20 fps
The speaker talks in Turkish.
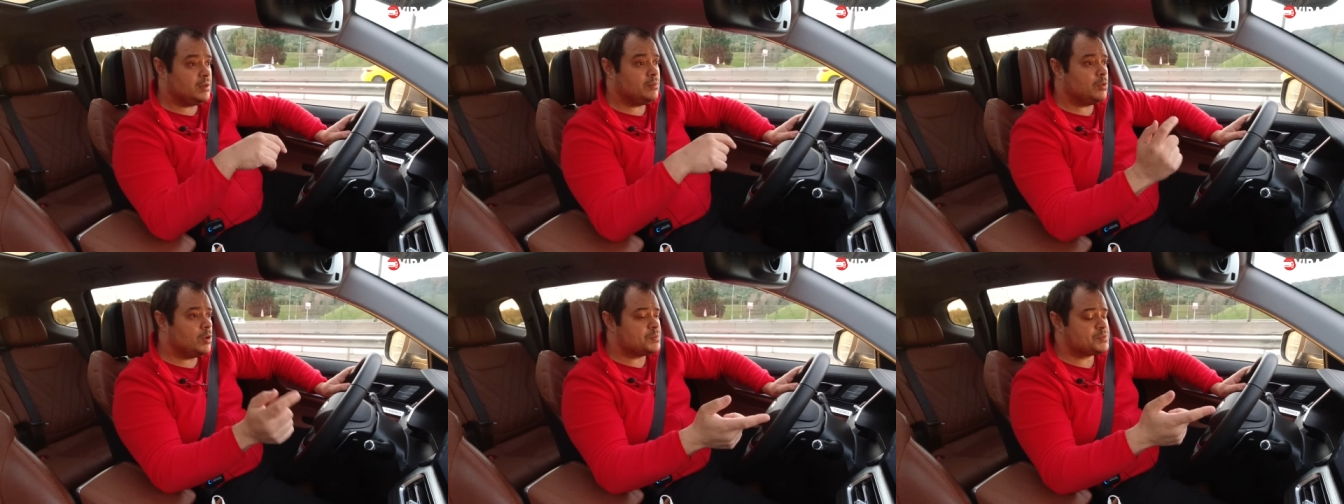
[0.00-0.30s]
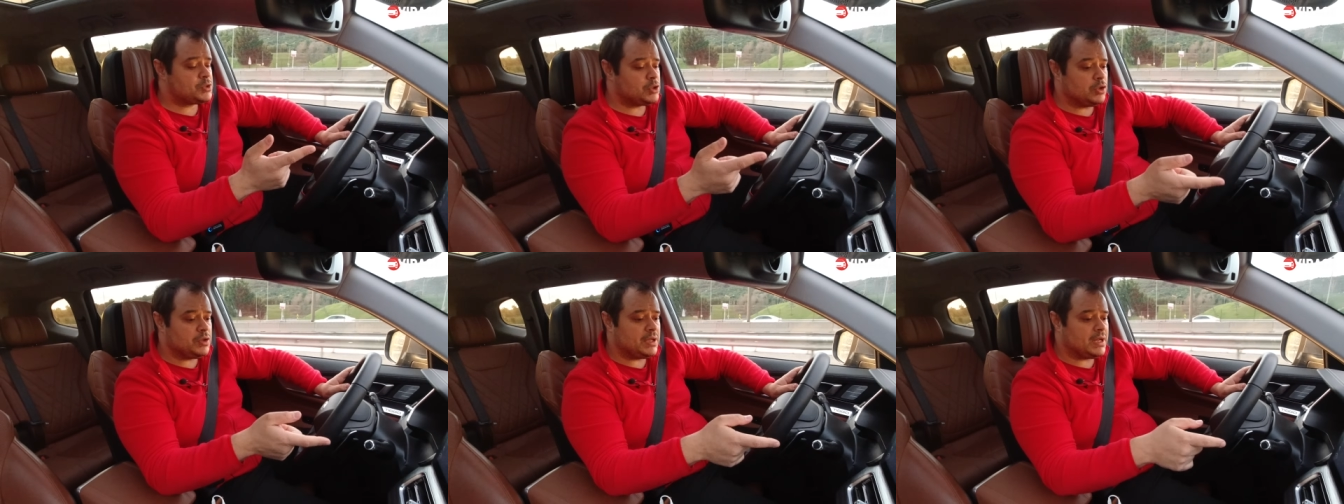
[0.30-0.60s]
gibi
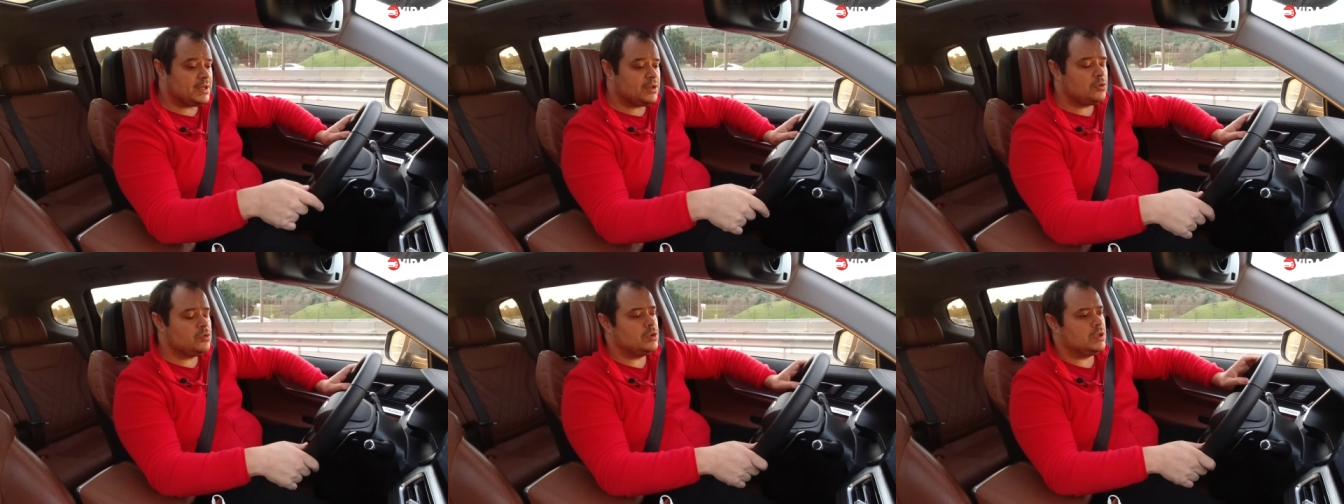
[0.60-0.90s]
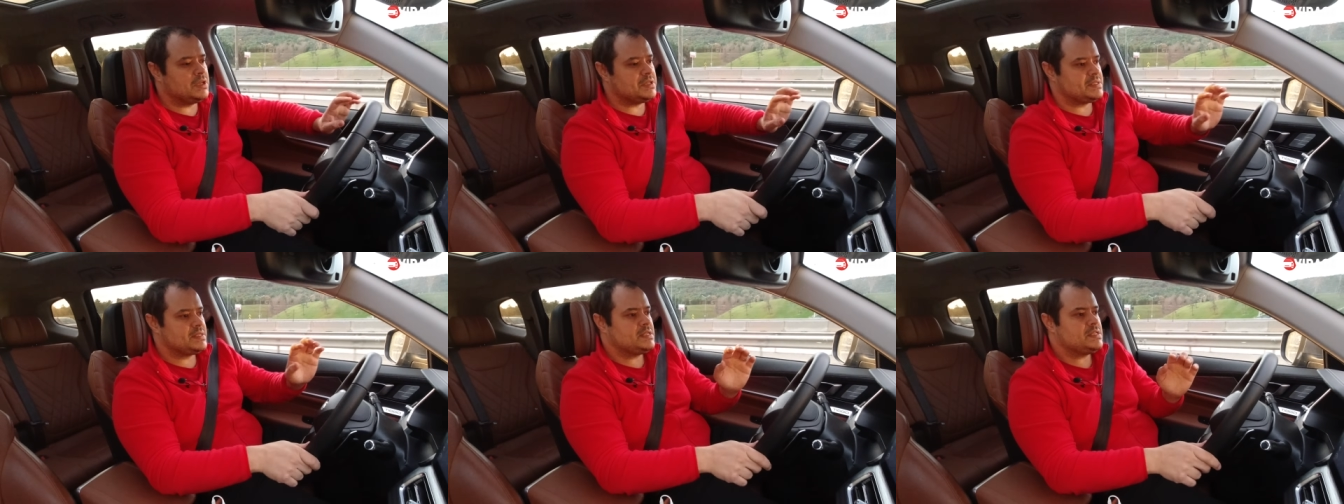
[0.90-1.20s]
opsiyonlarda
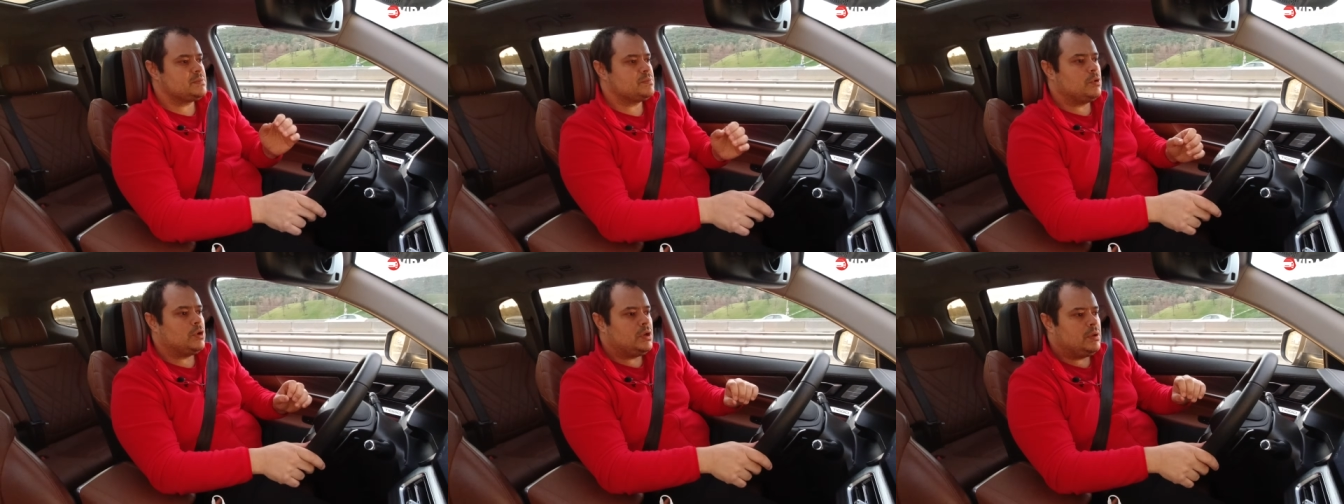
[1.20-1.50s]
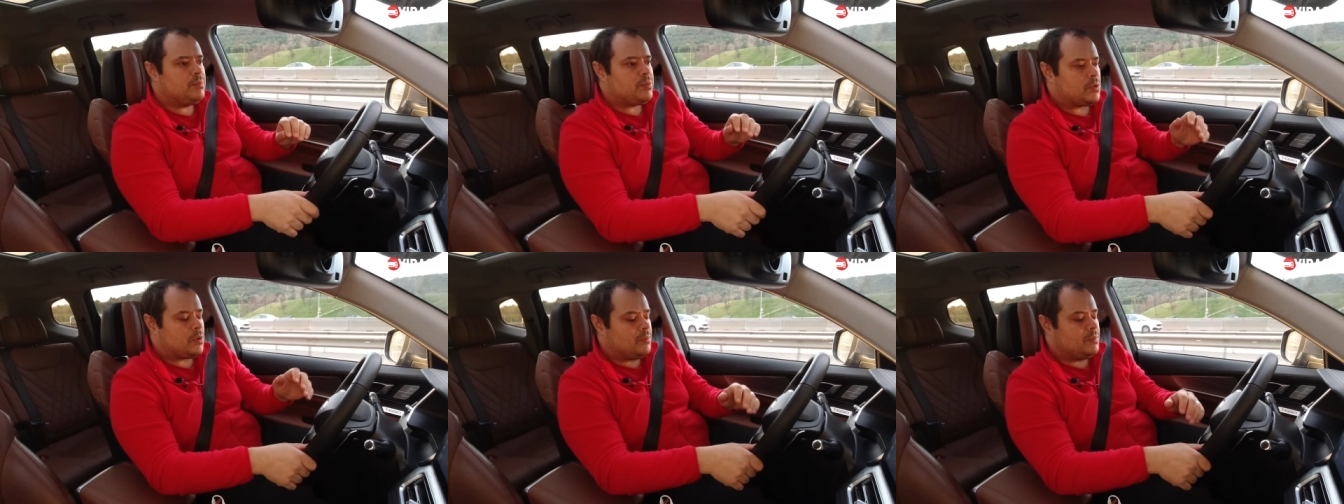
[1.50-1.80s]
kullanırsanız
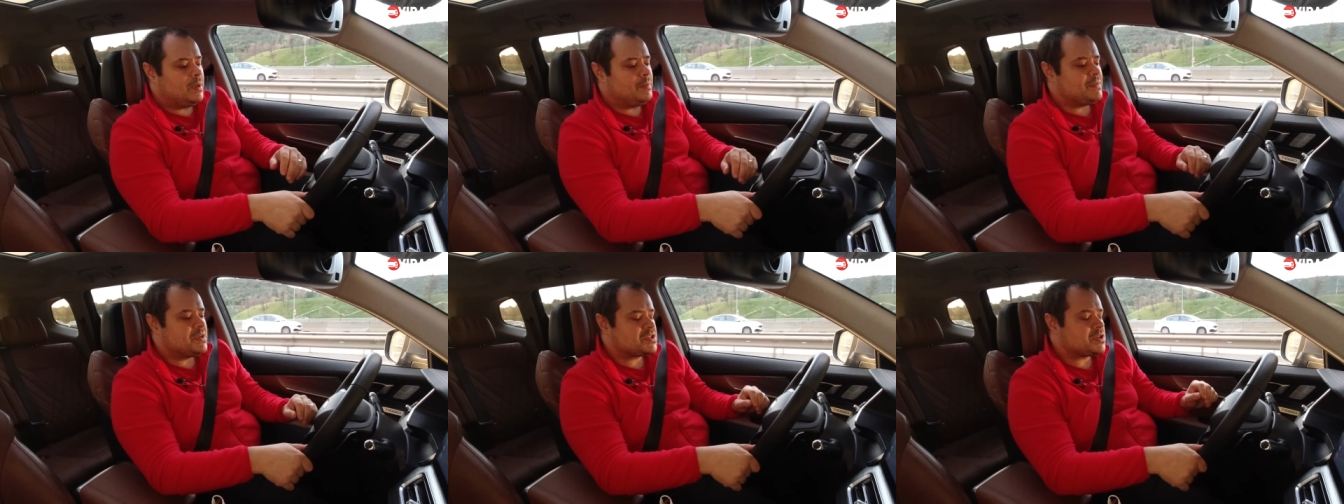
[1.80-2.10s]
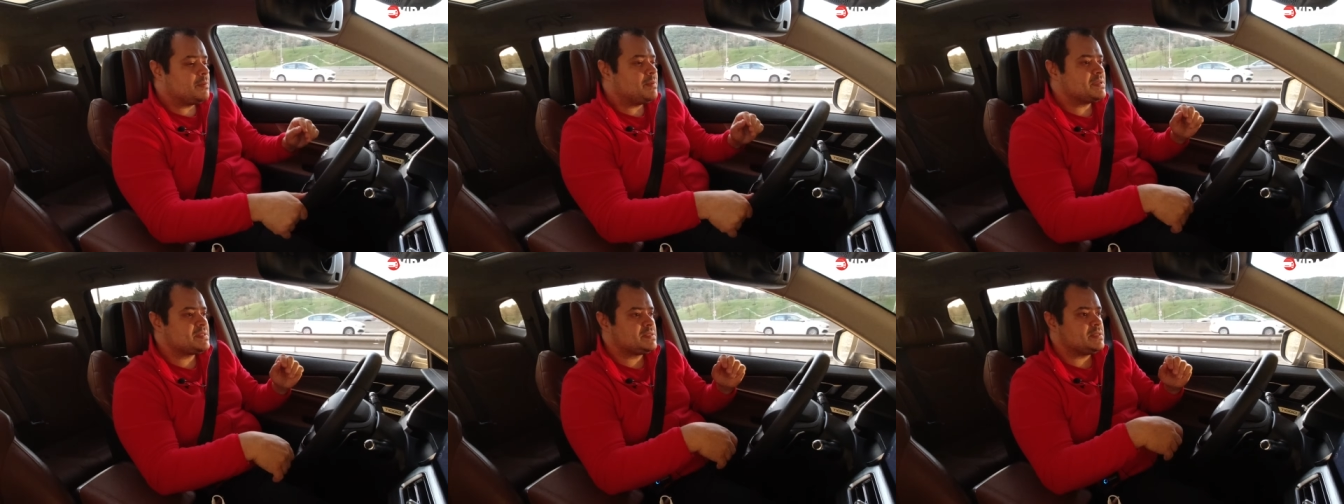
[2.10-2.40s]
böyle problem
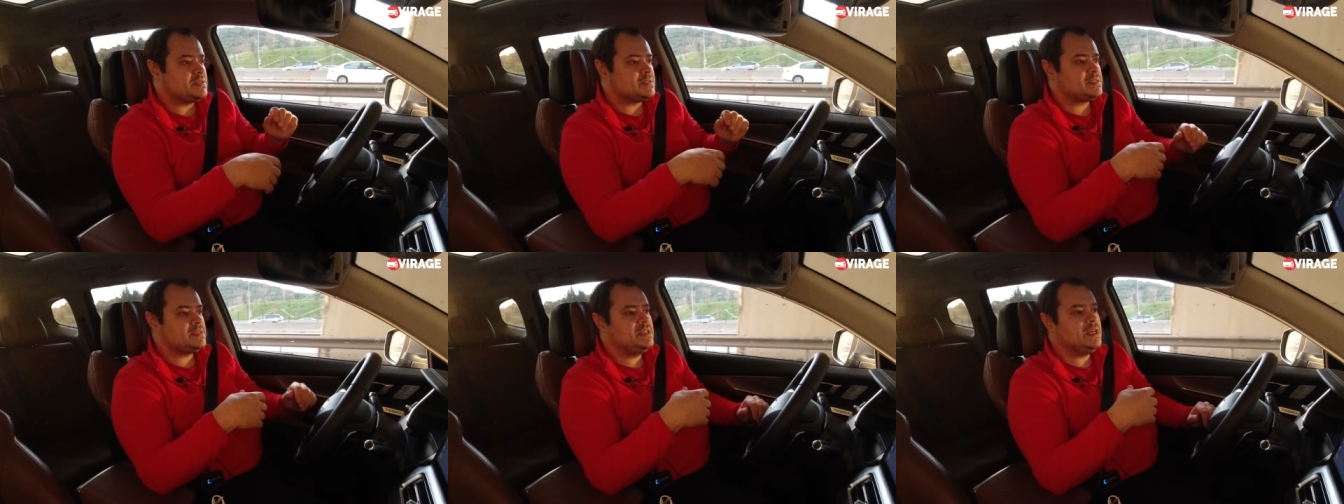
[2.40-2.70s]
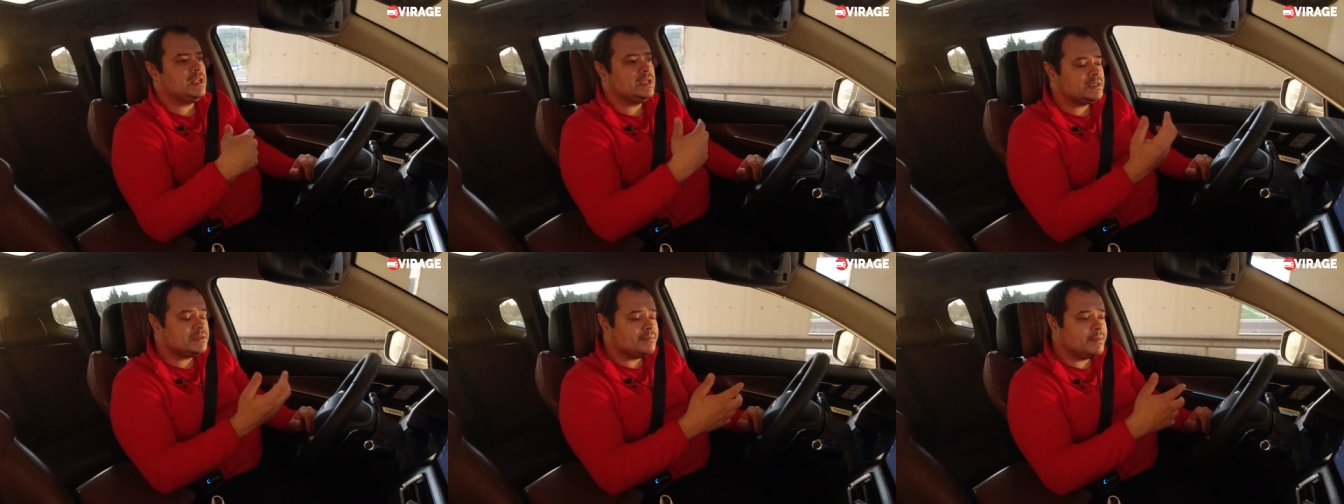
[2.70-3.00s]
yaşamazsınız.
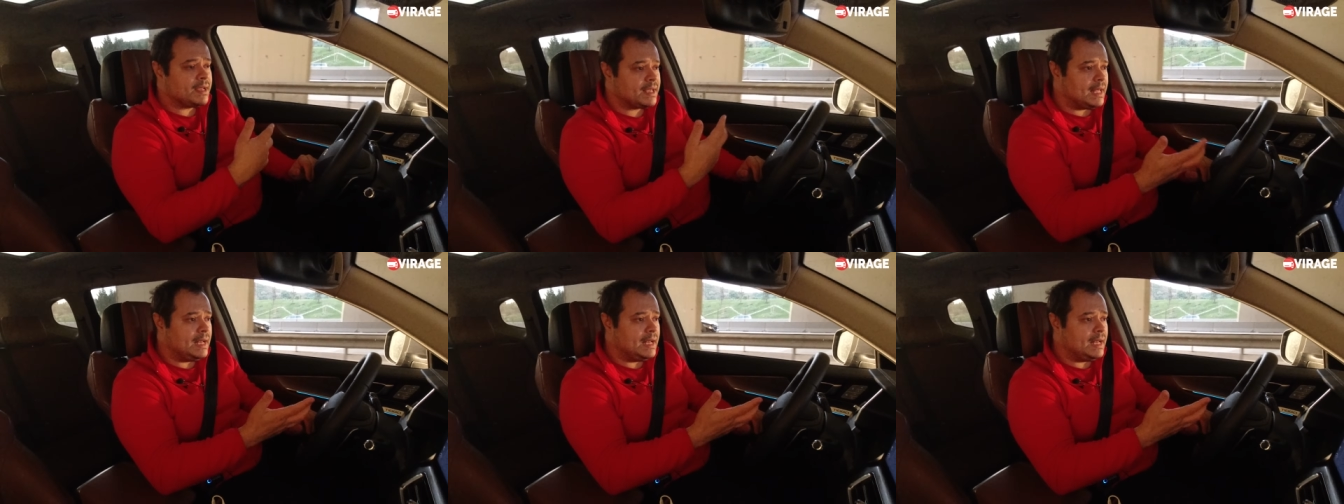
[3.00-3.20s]
Yalıtıma